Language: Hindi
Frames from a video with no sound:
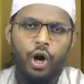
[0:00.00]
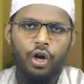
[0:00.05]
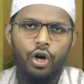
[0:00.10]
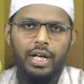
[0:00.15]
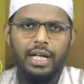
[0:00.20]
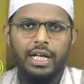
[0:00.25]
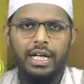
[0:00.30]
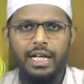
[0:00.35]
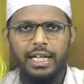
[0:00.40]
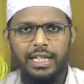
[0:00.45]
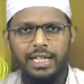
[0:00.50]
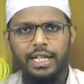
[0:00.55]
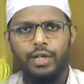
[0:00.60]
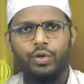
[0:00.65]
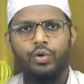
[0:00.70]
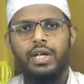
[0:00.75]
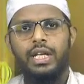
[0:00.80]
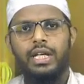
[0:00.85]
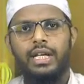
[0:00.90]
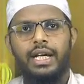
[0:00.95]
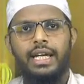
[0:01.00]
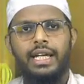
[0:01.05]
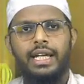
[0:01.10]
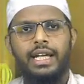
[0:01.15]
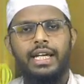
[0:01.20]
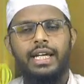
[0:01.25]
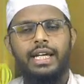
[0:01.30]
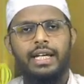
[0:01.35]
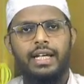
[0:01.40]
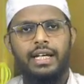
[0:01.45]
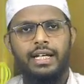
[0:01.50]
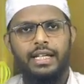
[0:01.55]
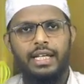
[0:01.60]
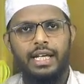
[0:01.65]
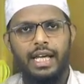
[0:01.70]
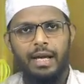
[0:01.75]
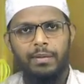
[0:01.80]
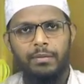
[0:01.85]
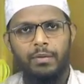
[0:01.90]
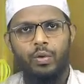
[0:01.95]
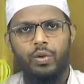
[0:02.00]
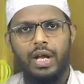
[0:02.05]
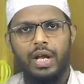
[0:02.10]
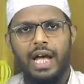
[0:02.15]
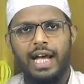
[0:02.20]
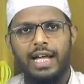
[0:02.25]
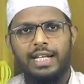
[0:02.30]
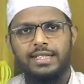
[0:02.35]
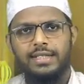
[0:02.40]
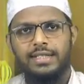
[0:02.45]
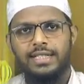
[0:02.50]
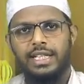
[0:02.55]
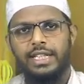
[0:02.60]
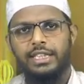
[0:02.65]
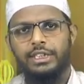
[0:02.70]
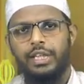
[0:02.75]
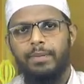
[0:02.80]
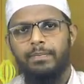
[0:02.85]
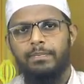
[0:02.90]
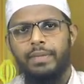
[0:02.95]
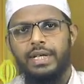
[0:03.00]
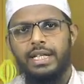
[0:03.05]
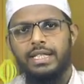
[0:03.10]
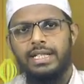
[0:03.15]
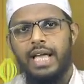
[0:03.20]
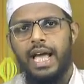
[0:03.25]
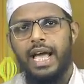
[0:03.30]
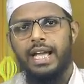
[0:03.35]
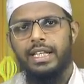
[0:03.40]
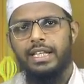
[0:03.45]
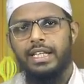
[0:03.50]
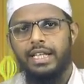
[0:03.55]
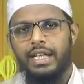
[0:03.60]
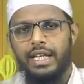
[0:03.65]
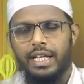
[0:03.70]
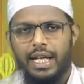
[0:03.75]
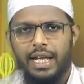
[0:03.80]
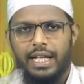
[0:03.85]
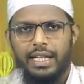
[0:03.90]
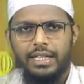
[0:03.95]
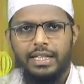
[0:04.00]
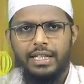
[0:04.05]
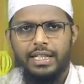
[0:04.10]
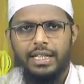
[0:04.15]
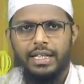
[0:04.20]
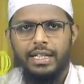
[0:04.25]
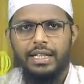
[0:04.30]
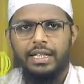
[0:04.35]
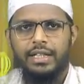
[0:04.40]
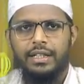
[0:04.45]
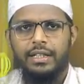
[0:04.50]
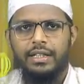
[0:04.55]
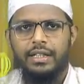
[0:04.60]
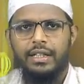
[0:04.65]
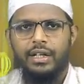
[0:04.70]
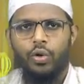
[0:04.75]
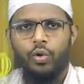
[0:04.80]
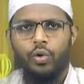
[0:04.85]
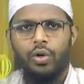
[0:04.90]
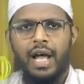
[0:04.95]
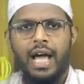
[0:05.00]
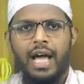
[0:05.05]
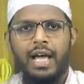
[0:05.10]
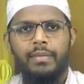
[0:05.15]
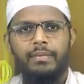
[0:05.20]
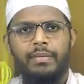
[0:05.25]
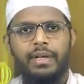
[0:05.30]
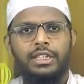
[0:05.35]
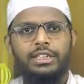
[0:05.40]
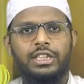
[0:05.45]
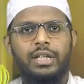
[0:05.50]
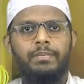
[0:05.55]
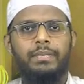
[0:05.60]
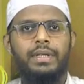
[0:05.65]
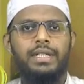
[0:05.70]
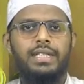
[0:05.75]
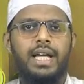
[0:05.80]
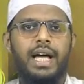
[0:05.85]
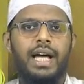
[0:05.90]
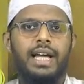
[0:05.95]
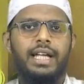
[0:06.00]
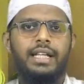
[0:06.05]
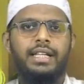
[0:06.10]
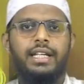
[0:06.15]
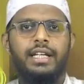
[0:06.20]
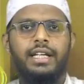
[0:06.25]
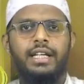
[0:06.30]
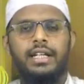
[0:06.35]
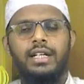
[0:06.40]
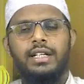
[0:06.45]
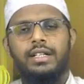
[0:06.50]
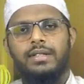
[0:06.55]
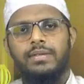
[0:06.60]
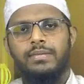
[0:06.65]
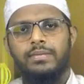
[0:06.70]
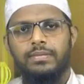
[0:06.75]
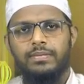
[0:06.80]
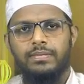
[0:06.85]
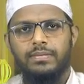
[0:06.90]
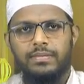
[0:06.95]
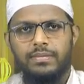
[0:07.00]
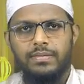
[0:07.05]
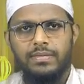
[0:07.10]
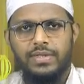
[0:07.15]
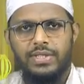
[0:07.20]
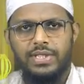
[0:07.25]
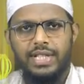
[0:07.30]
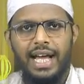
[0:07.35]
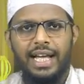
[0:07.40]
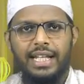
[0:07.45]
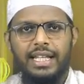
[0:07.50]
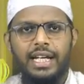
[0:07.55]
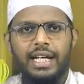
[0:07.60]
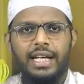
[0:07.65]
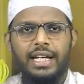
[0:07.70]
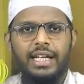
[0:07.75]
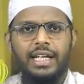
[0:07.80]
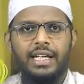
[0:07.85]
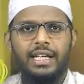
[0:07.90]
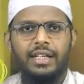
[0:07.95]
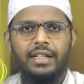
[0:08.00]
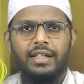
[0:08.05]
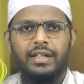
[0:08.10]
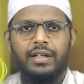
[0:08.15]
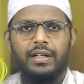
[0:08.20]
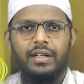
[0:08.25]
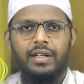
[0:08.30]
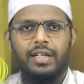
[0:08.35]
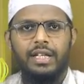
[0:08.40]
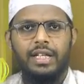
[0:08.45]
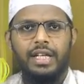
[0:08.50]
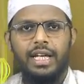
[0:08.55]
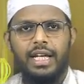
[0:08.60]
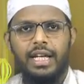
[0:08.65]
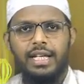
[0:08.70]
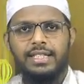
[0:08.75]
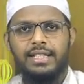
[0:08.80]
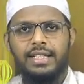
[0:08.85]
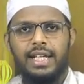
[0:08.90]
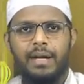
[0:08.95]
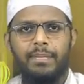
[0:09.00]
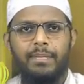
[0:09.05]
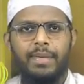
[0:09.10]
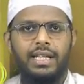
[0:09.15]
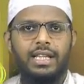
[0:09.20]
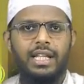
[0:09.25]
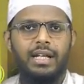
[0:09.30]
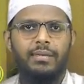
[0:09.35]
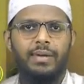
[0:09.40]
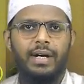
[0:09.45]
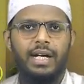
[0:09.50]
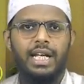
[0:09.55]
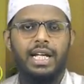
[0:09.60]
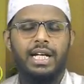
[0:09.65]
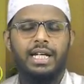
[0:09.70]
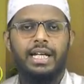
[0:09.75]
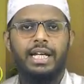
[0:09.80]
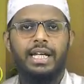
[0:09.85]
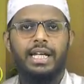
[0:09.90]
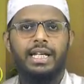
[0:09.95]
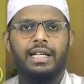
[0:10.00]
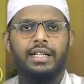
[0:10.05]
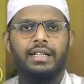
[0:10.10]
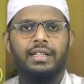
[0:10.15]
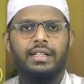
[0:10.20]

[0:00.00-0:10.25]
और अगर ये कोई कहे कि हम कुरान से 26 आयतें निकाल दिए कुरान में 26 आयतें ज़्यादा हैं ये इसका मतलब अलग है